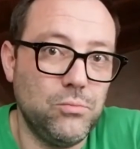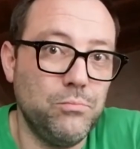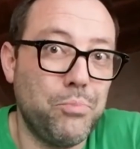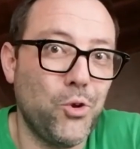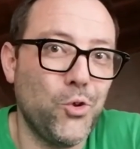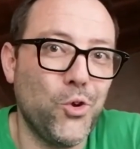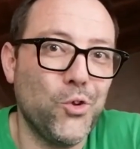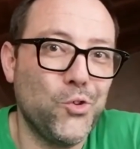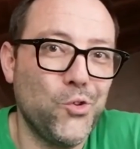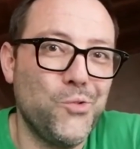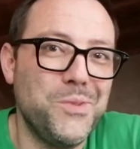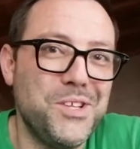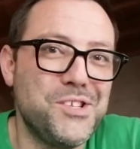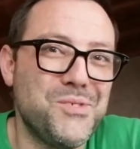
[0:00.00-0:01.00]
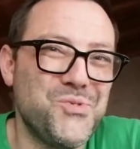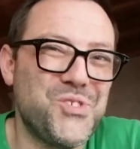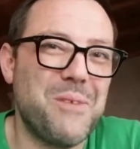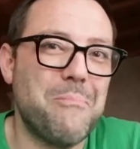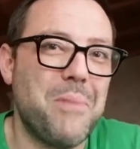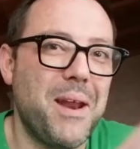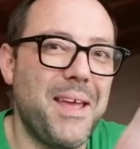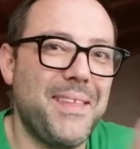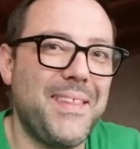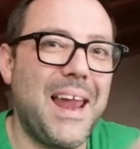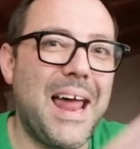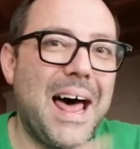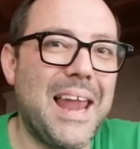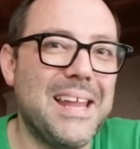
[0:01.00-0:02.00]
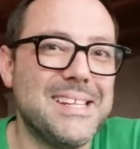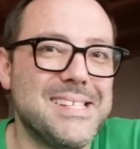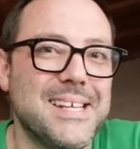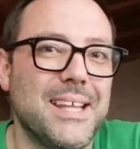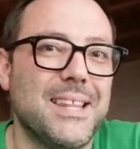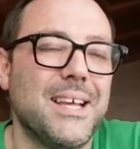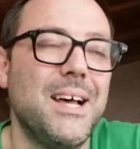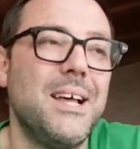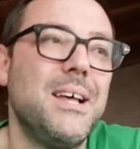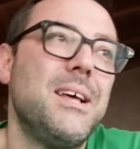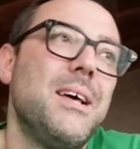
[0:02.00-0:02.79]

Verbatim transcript: un prodotto come diciamo sempre dalla A alla Z,